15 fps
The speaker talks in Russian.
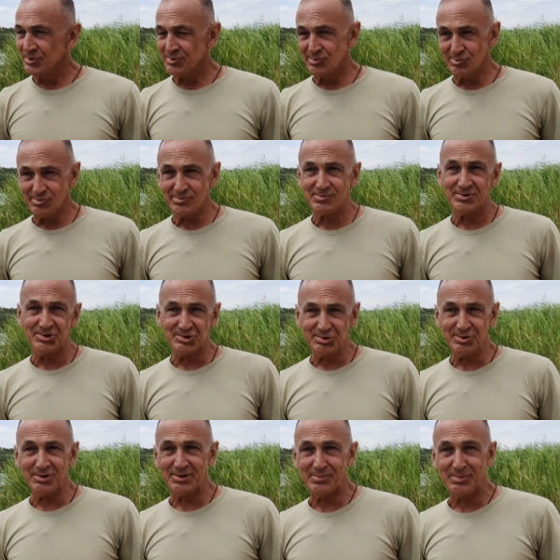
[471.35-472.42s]
Ну,
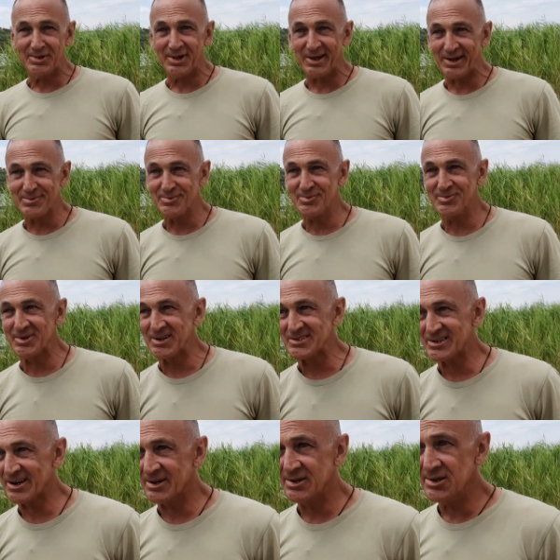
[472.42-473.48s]
еще это было как бы у меня
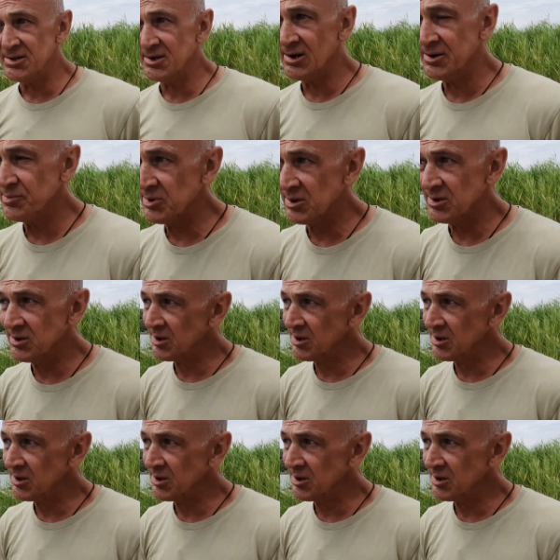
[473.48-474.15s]
с родителями.